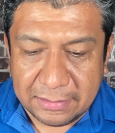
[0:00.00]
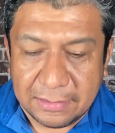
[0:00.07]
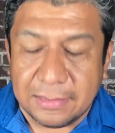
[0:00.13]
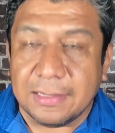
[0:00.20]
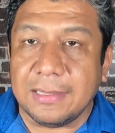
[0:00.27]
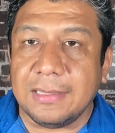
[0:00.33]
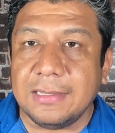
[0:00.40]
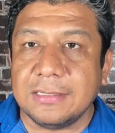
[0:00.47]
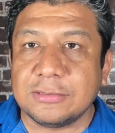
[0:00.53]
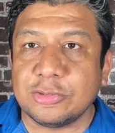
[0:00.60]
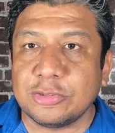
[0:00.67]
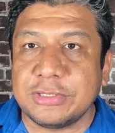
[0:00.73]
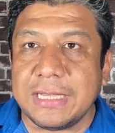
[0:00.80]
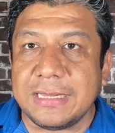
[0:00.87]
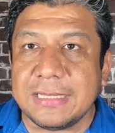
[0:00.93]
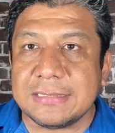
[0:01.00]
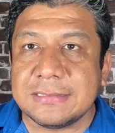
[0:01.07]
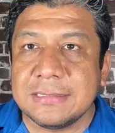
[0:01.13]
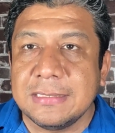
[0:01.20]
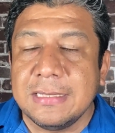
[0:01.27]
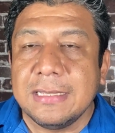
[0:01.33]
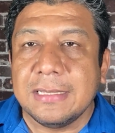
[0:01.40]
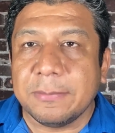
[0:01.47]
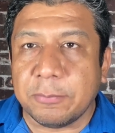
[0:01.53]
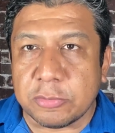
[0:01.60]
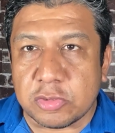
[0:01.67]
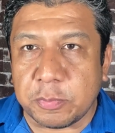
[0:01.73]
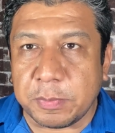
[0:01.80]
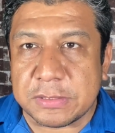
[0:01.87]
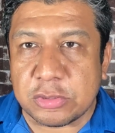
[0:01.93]
eh, sociales. Por
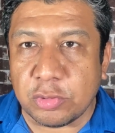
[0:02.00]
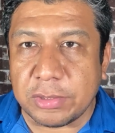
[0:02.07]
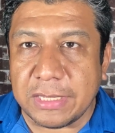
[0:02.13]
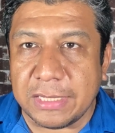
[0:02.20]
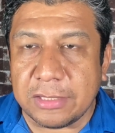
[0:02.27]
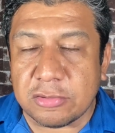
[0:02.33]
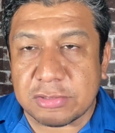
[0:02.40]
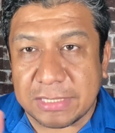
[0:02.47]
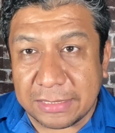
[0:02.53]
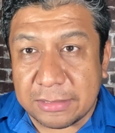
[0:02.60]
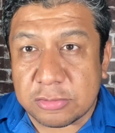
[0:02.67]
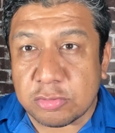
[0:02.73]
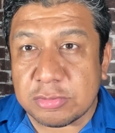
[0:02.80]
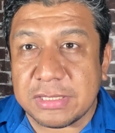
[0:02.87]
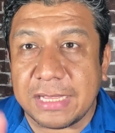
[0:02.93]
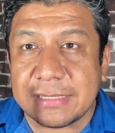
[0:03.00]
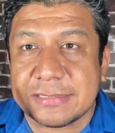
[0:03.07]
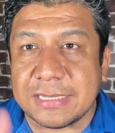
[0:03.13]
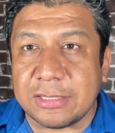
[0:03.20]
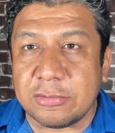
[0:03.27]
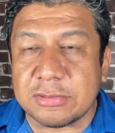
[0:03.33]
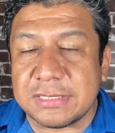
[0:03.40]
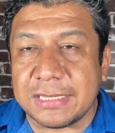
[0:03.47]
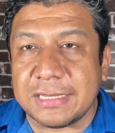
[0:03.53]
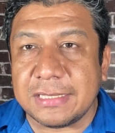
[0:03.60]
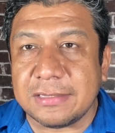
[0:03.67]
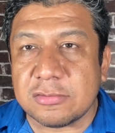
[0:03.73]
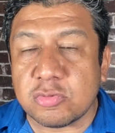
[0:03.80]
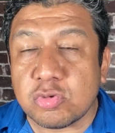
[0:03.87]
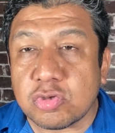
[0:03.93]
supuesto que nos regalen sus likes, que nos
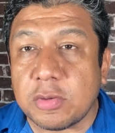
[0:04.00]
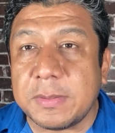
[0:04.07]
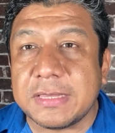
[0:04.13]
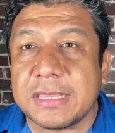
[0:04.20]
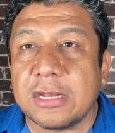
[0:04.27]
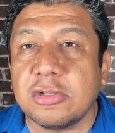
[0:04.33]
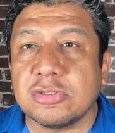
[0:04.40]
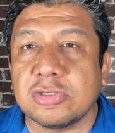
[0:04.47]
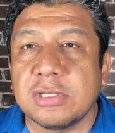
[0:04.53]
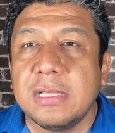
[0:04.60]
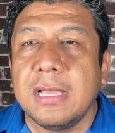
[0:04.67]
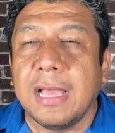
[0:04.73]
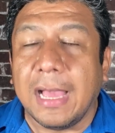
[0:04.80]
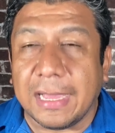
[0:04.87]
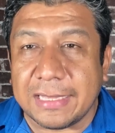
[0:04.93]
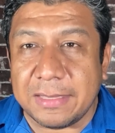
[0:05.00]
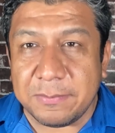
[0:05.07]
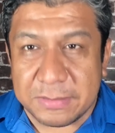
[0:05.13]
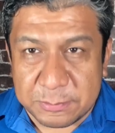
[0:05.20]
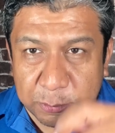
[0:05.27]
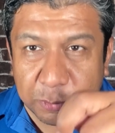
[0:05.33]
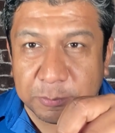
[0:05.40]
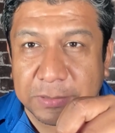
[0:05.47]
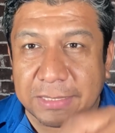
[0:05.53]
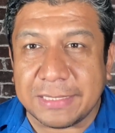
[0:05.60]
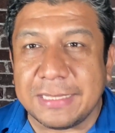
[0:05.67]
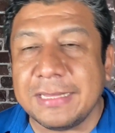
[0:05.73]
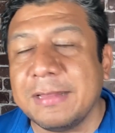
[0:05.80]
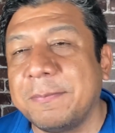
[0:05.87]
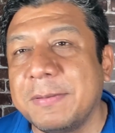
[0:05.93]
dejen sus comentarios aquí mismo,
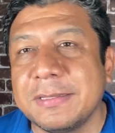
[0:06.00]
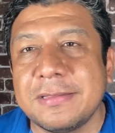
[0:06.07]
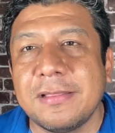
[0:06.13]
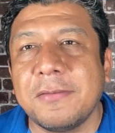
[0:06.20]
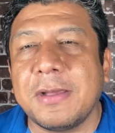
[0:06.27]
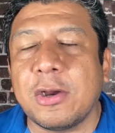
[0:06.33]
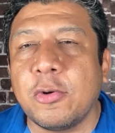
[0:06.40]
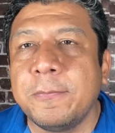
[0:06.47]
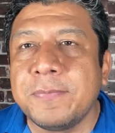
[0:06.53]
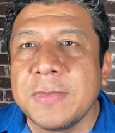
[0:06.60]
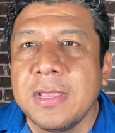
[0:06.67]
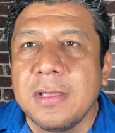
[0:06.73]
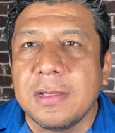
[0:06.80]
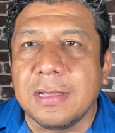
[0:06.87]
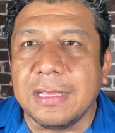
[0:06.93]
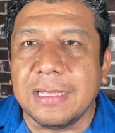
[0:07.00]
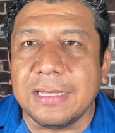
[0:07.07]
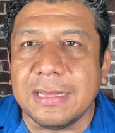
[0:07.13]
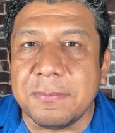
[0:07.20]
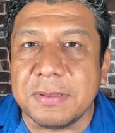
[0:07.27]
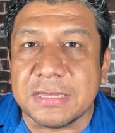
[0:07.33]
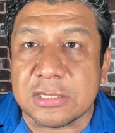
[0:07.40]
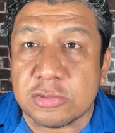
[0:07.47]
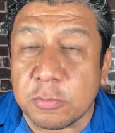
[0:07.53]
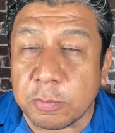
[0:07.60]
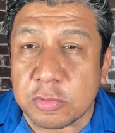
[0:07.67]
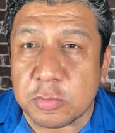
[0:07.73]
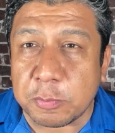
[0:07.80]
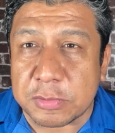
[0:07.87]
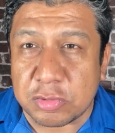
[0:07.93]
aquí en la parte de abajo. Eh, la invitación, por
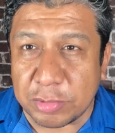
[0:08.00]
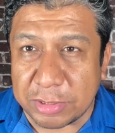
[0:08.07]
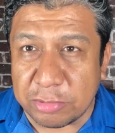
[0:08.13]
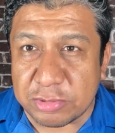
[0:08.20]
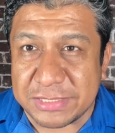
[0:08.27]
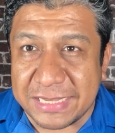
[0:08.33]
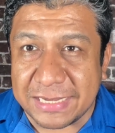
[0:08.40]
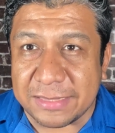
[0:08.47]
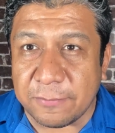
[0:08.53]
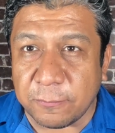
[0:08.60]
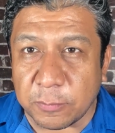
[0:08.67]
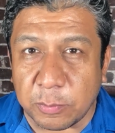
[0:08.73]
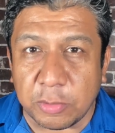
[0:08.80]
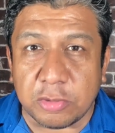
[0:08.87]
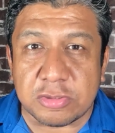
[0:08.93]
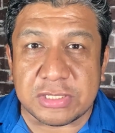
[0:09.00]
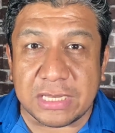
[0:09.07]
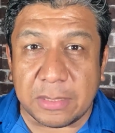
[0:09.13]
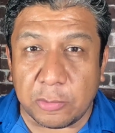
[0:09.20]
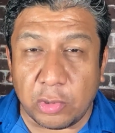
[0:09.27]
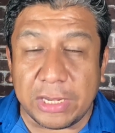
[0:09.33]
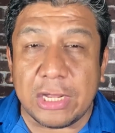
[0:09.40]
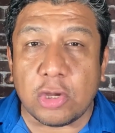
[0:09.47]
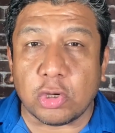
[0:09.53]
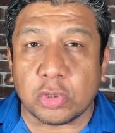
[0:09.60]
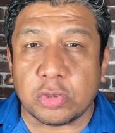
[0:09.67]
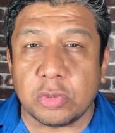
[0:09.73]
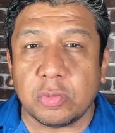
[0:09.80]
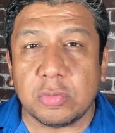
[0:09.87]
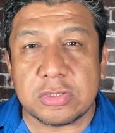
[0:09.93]
supuesto, que nos sigan en Fútbol con Cerebro en
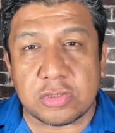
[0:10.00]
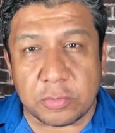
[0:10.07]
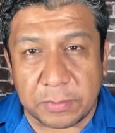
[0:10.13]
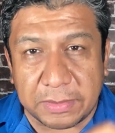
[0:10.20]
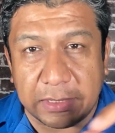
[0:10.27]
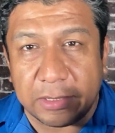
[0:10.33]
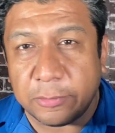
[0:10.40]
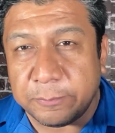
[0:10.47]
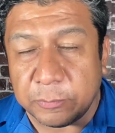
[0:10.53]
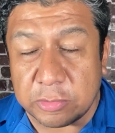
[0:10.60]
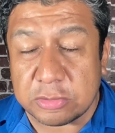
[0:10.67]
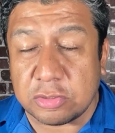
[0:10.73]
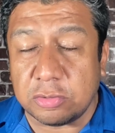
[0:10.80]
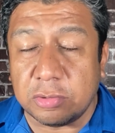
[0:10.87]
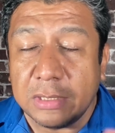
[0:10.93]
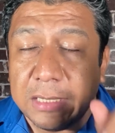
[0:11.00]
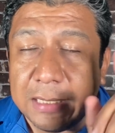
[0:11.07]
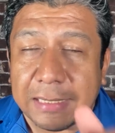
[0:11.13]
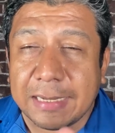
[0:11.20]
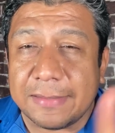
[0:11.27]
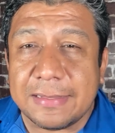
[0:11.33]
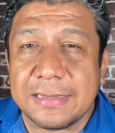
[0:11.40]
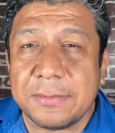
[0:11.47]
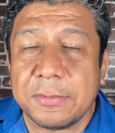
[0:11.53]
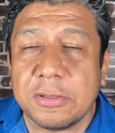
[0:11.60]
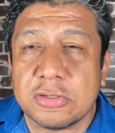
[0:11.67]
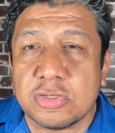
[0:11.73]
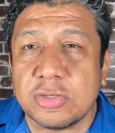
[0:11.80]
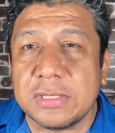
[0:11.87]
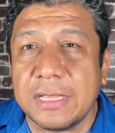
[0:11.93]
corto, nuestro video, nuestro canal de
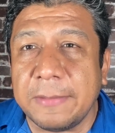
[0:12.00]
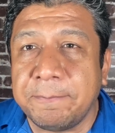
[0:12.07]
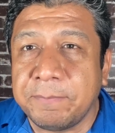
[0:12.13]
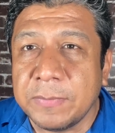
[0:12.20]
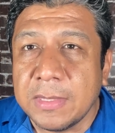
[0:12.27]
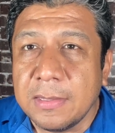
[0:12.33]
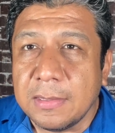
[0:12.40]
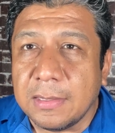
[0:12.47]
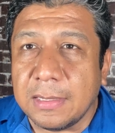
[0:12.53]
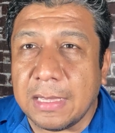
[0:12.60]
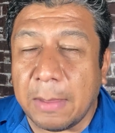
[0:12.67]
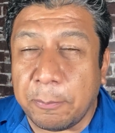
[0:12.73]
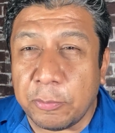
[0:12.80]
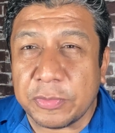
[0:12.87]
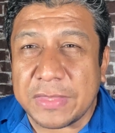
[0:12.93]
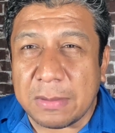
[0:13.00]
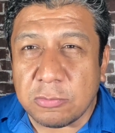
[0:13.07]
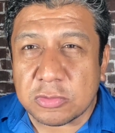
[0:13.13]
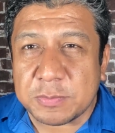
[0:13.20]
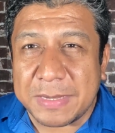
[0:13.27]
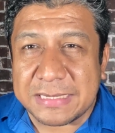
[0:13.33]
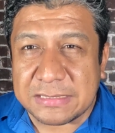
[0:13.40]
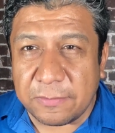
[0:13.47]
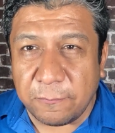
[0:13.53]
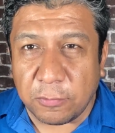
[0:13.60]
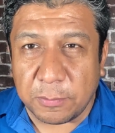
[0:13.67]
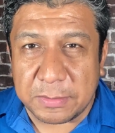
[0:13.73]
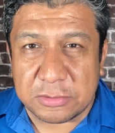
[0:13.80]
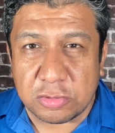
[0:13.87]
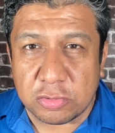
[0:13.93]
videos donde eh, apuntamos más a
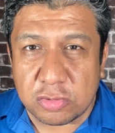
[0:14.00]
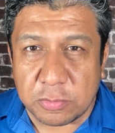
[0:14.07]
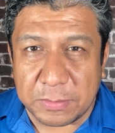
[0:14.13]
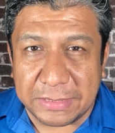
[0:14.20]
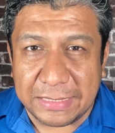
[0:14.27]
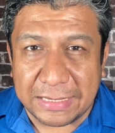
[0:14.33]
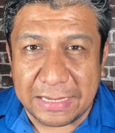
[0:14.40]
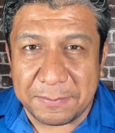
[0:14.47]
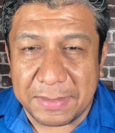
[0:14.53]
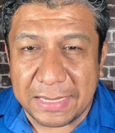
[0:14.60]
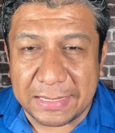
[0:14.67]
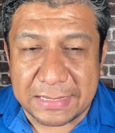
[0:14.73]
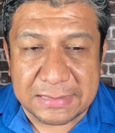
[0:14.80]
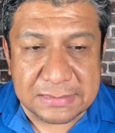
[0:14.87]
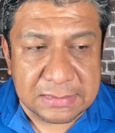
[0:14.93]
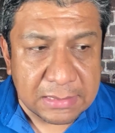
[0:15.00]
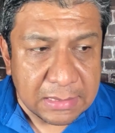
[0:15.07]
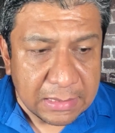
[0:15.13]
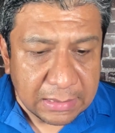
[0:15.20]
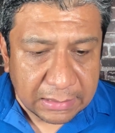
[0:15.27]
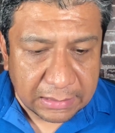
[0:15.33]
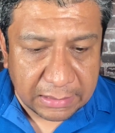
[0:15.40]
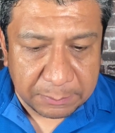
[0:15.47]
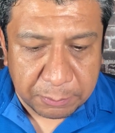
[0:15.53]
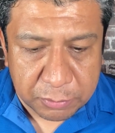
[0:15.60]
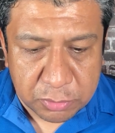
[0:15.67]
información sobre Liga MX y por